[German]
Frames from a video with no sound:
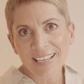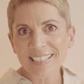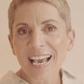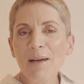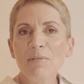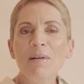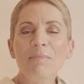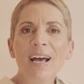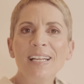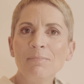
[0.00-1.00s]
Ich habe bei
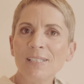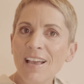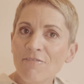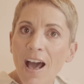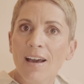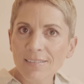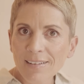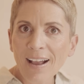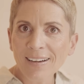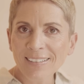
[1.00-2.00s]
meinem sehr wachen
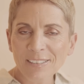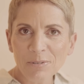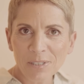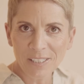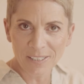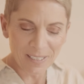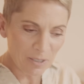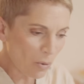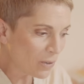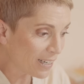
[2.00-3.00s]
Gang durch
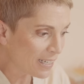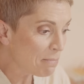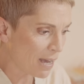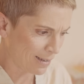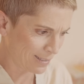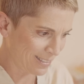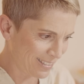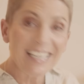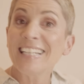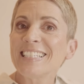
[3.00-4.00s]
den
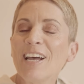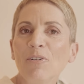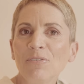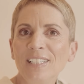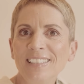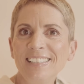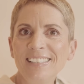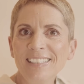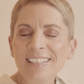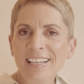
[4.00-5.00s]
Drogeriemarkt jetzt auch wieder
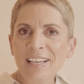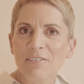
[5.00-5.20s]
diese